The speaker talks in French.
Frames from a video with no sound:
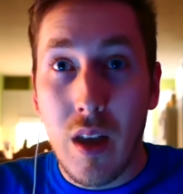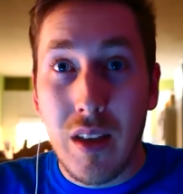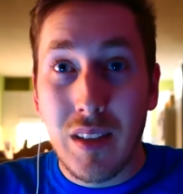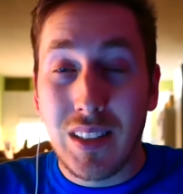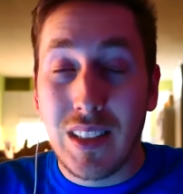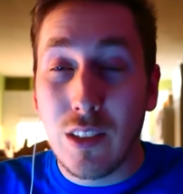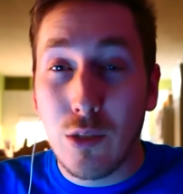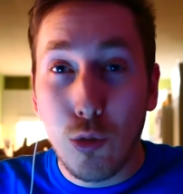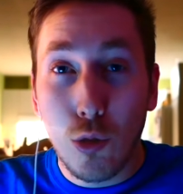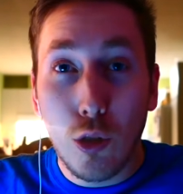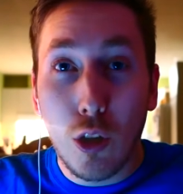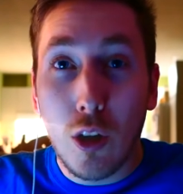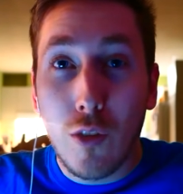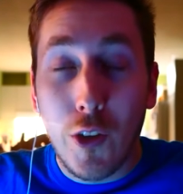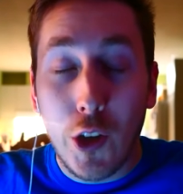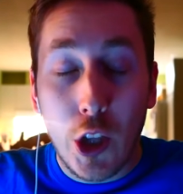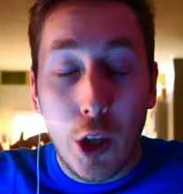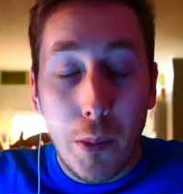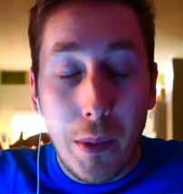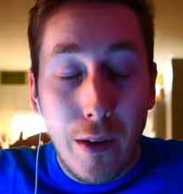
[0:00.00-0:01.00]
C'est sûr, le
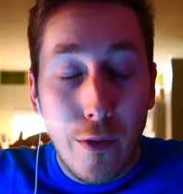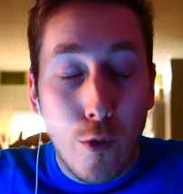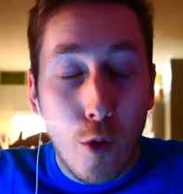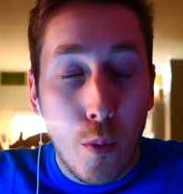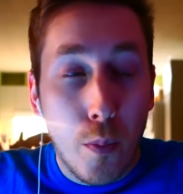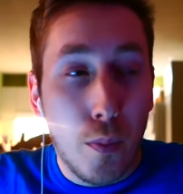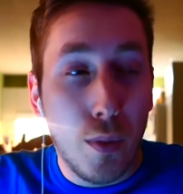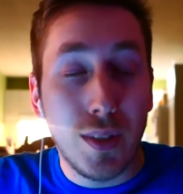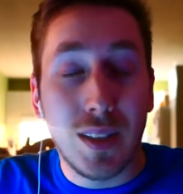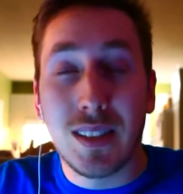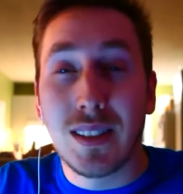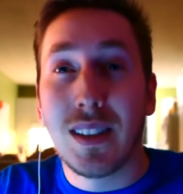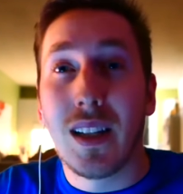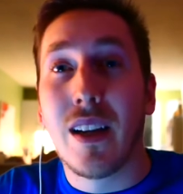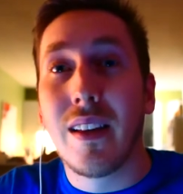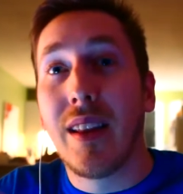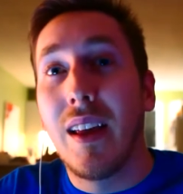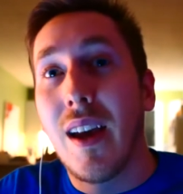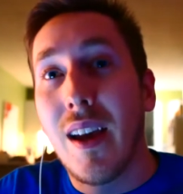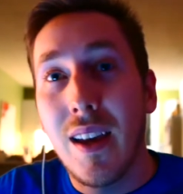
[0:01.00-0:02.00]
gouvernement veut pas que ça
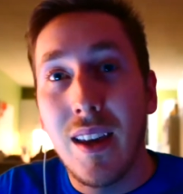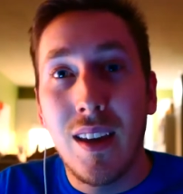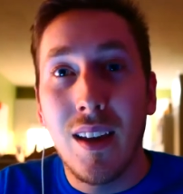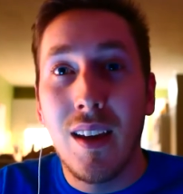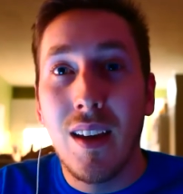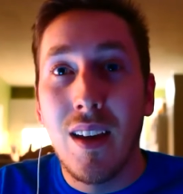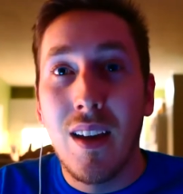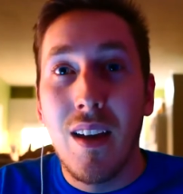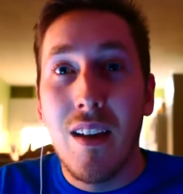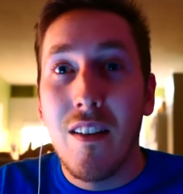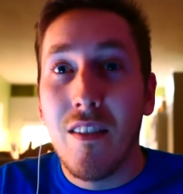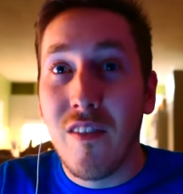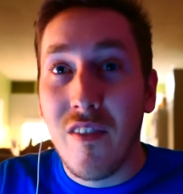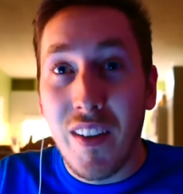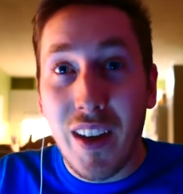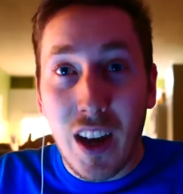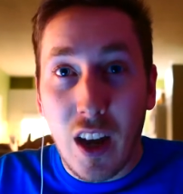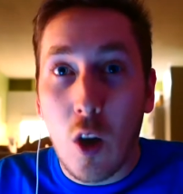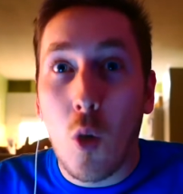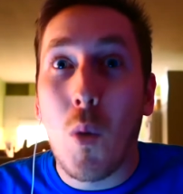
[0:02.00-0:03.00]
s'en aille
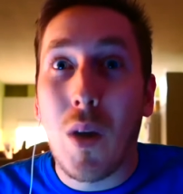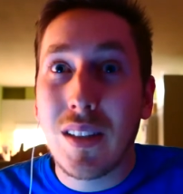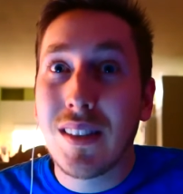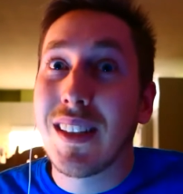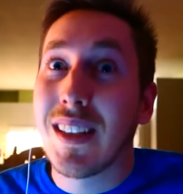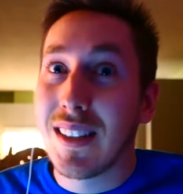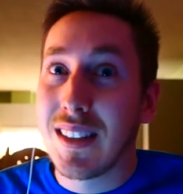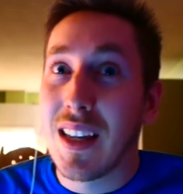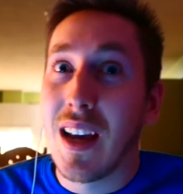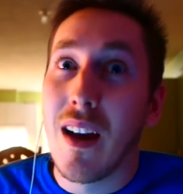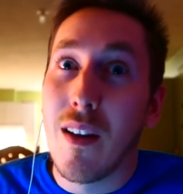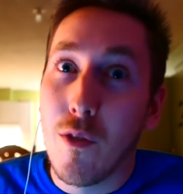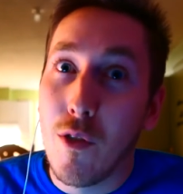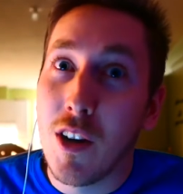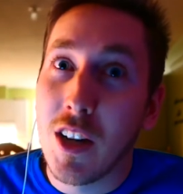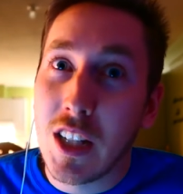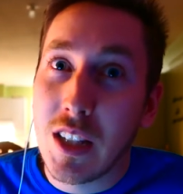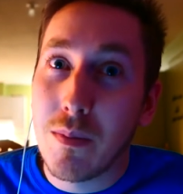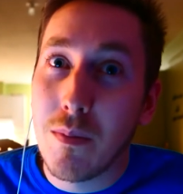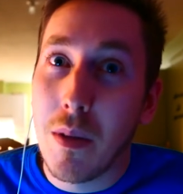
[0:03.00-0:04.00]
vers quoi que ça s'en va
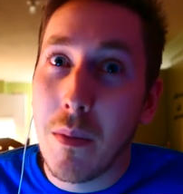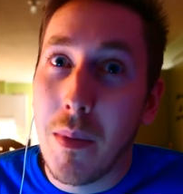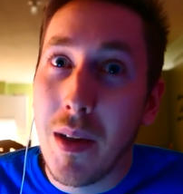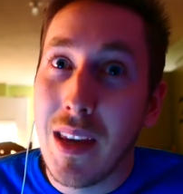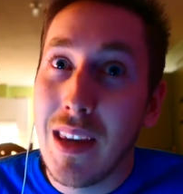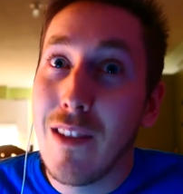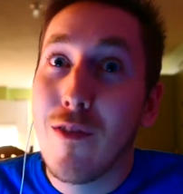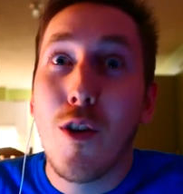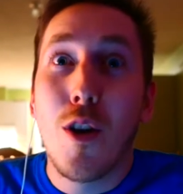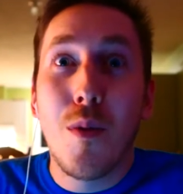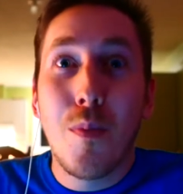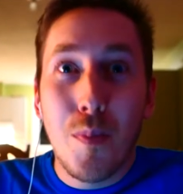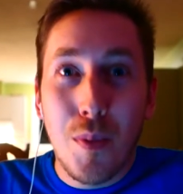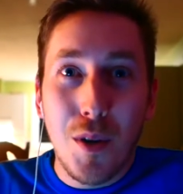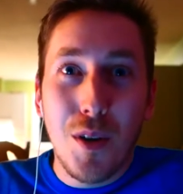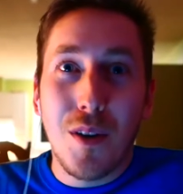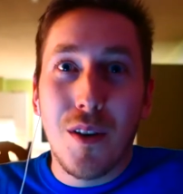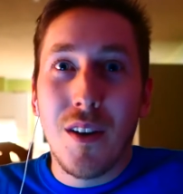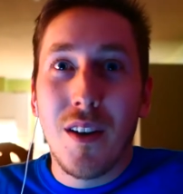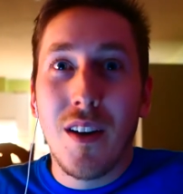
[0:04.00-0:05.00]
en ce moment. Ils veulent
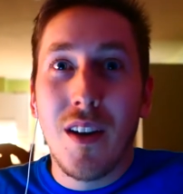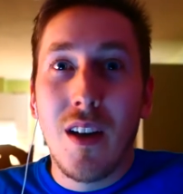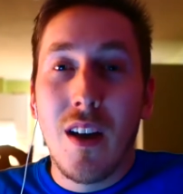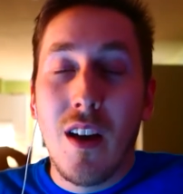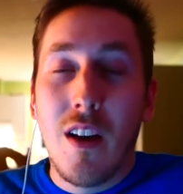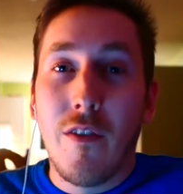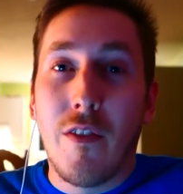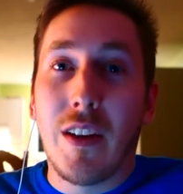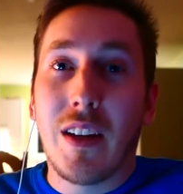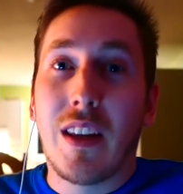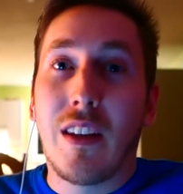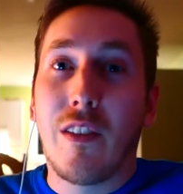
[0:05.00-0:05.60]
pas. Fait